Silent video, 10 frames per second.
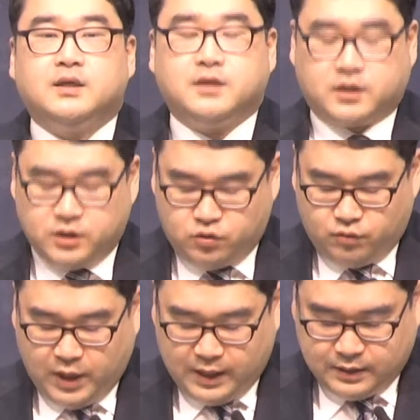근데 그
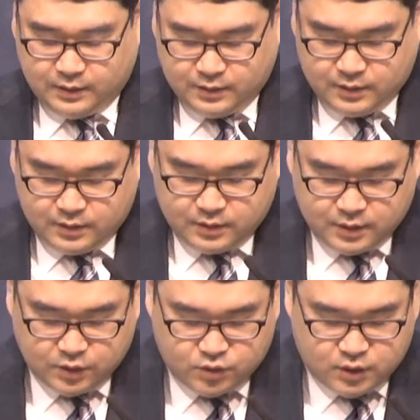순간
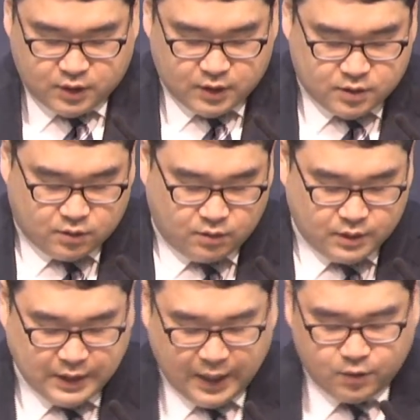예수님께서
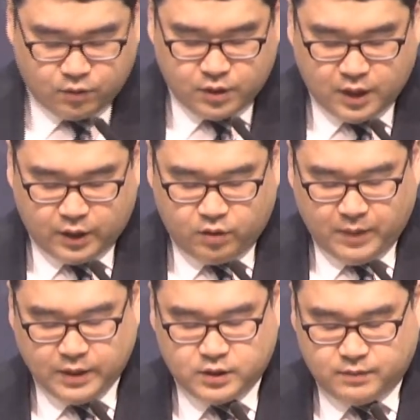야이로를 향하여
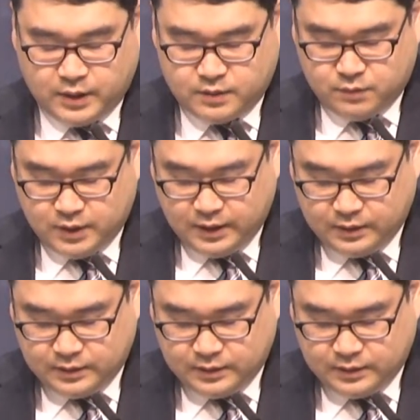말씀하십니다.